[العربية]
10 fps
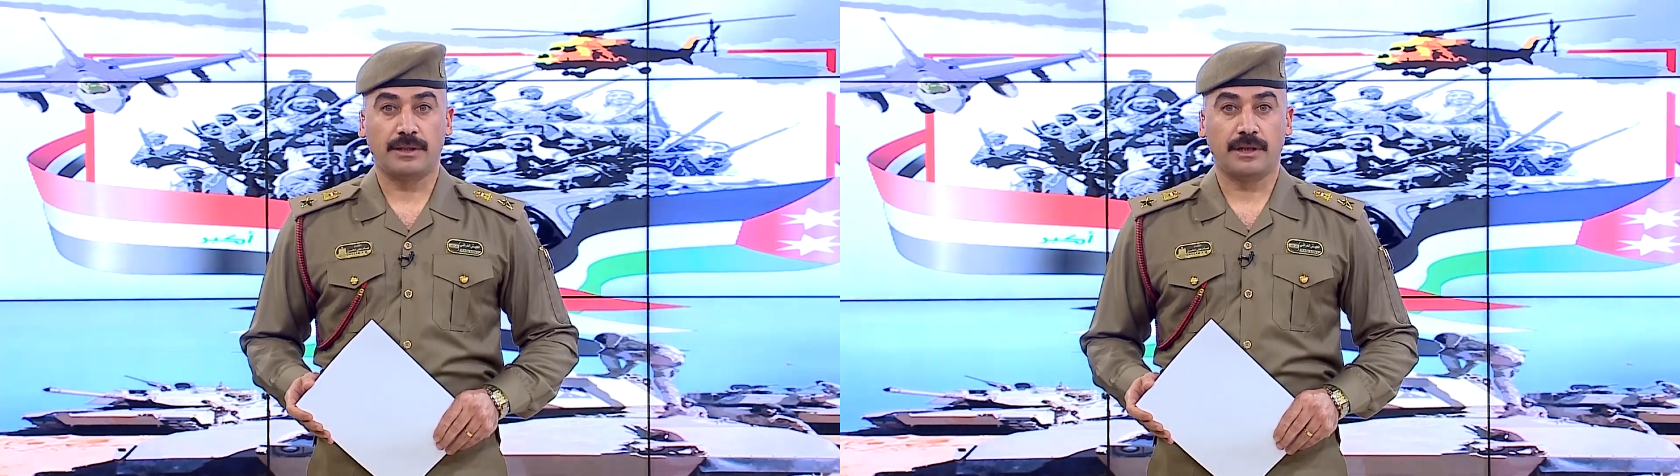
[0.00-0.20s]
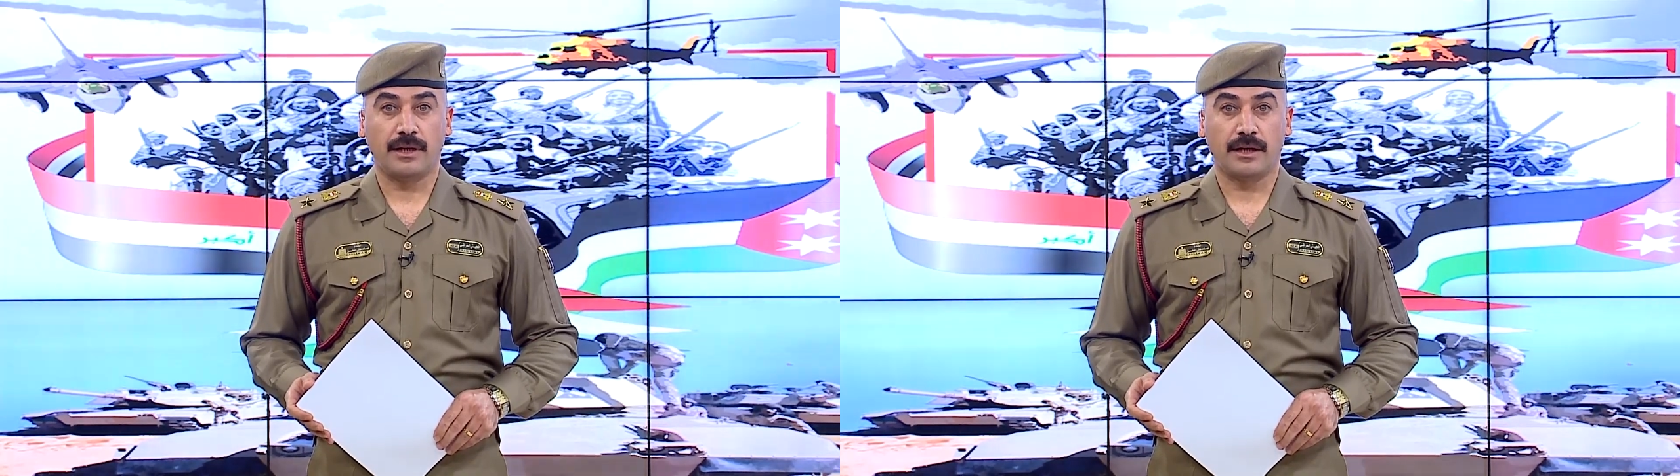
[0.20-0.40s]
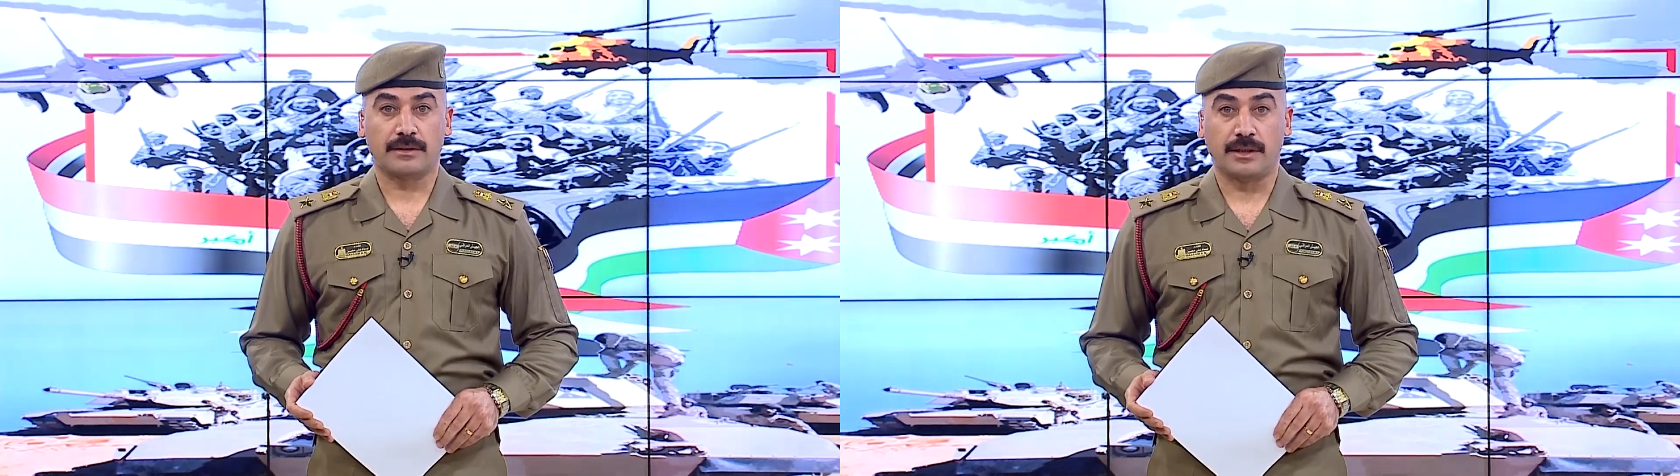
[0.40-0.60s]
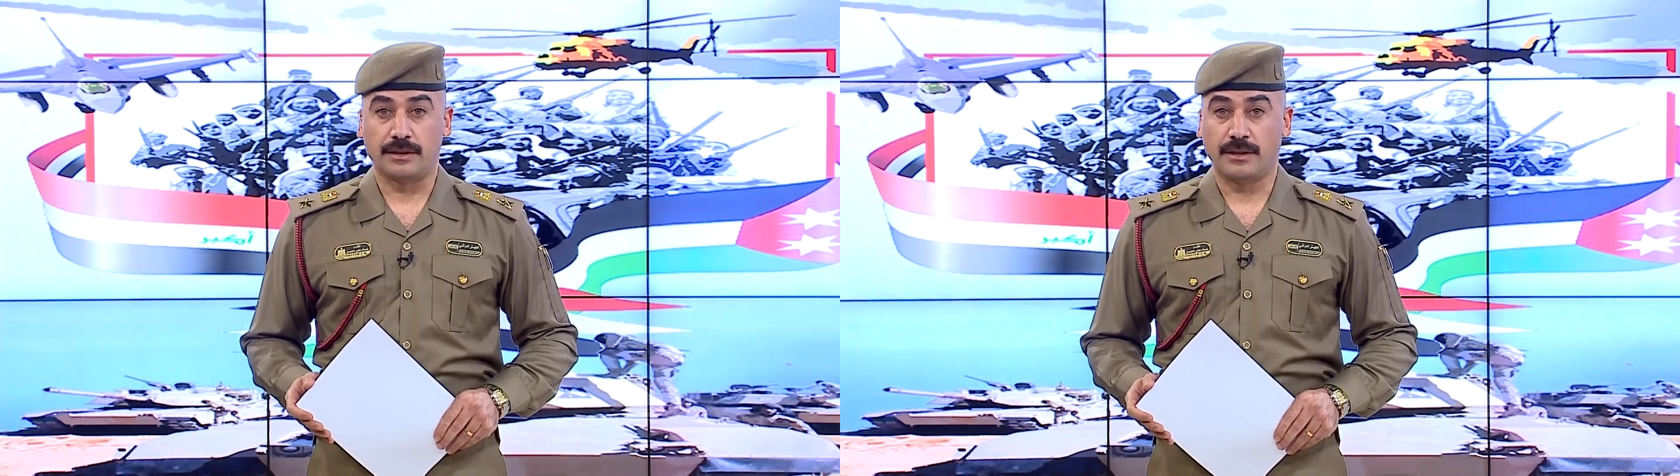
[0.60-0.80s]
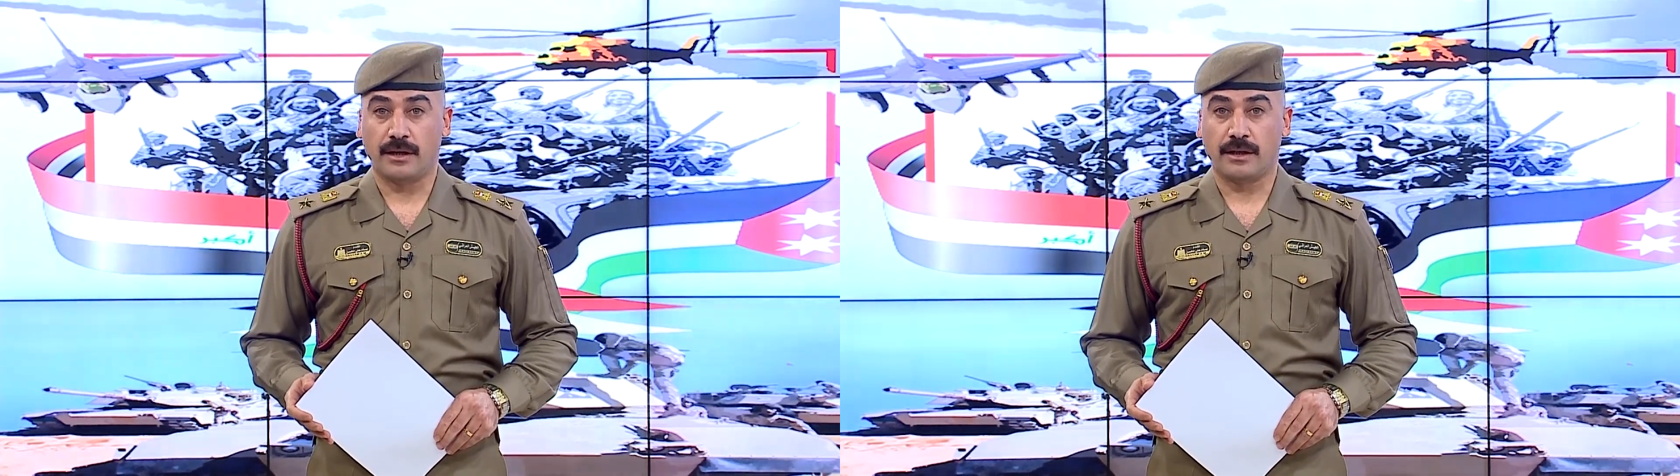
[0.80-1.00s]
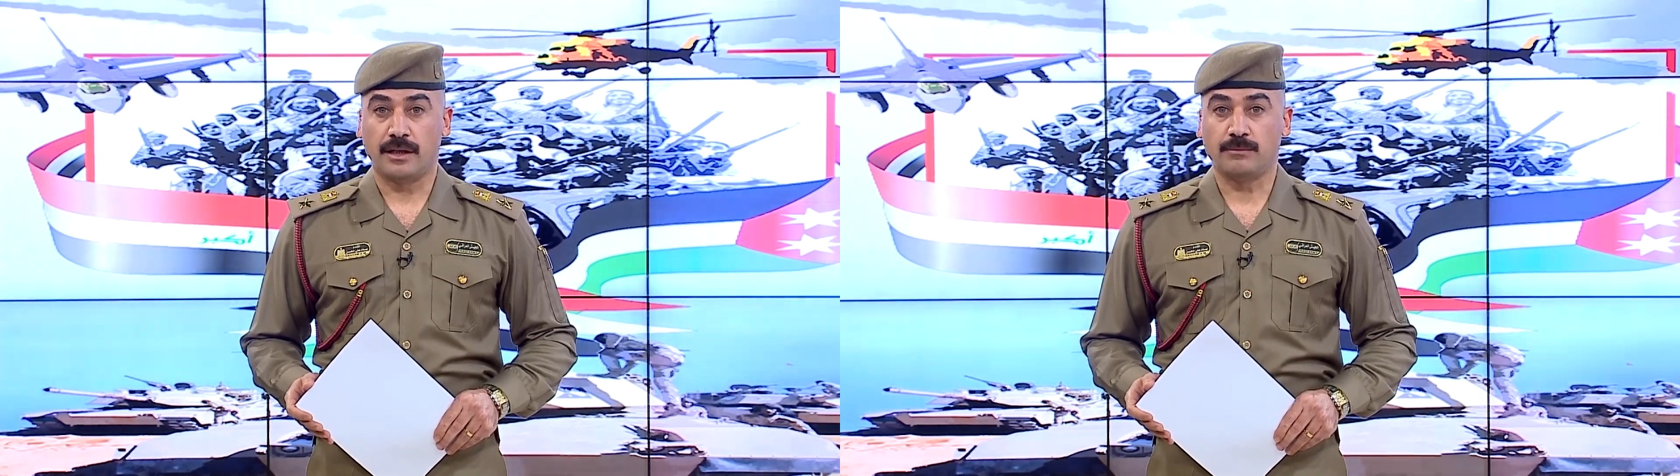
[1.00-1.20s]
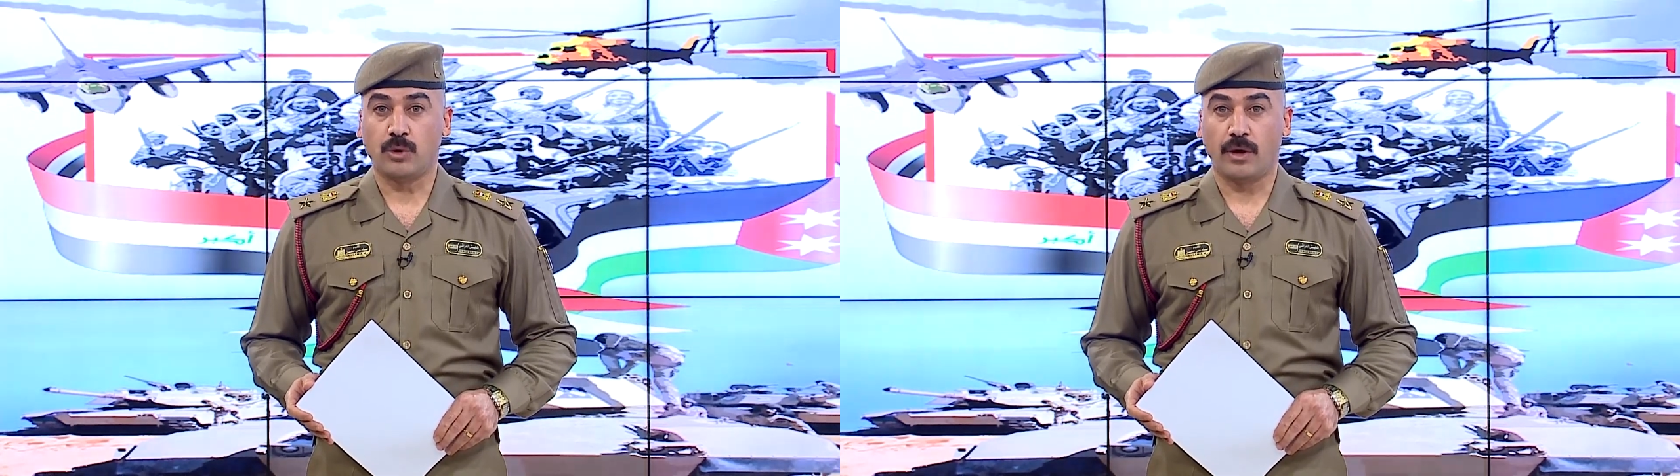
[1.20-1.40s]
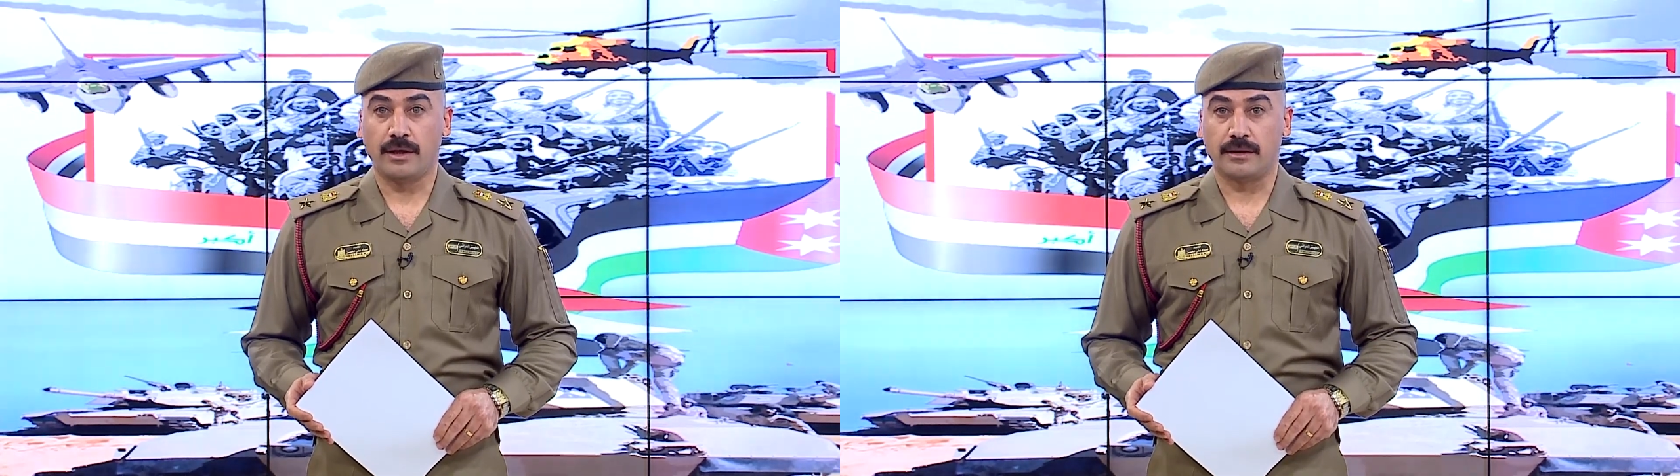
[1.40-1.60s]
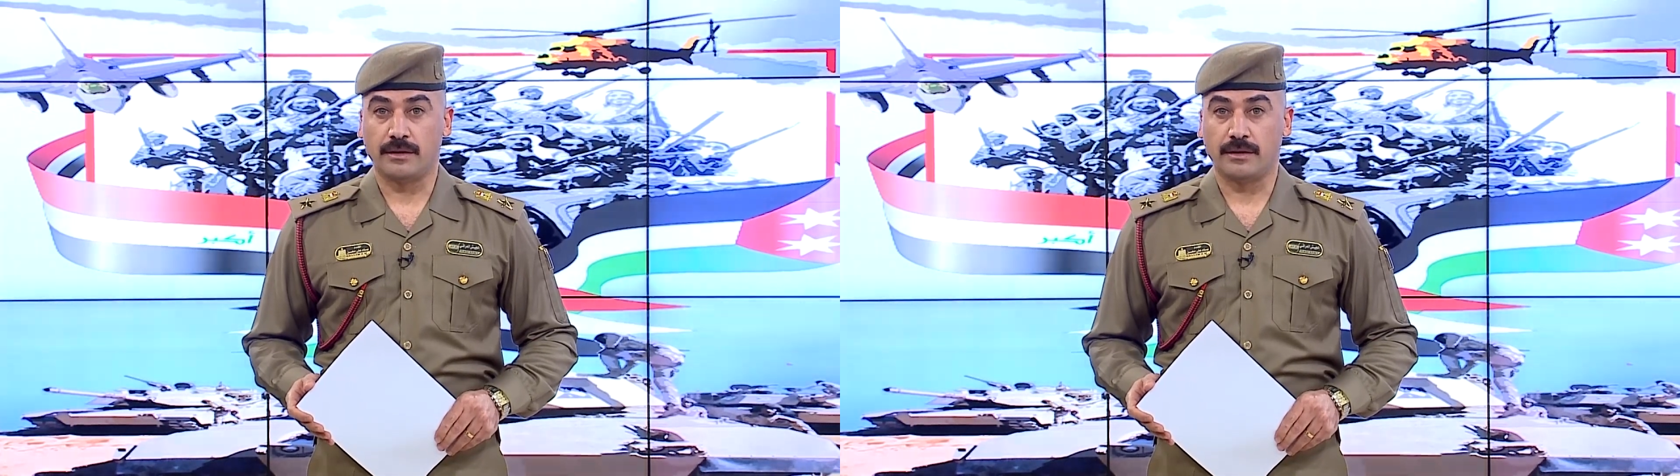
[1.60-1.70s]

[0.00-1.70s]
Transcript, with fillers: أن دائرة الإدارة لم تؤيد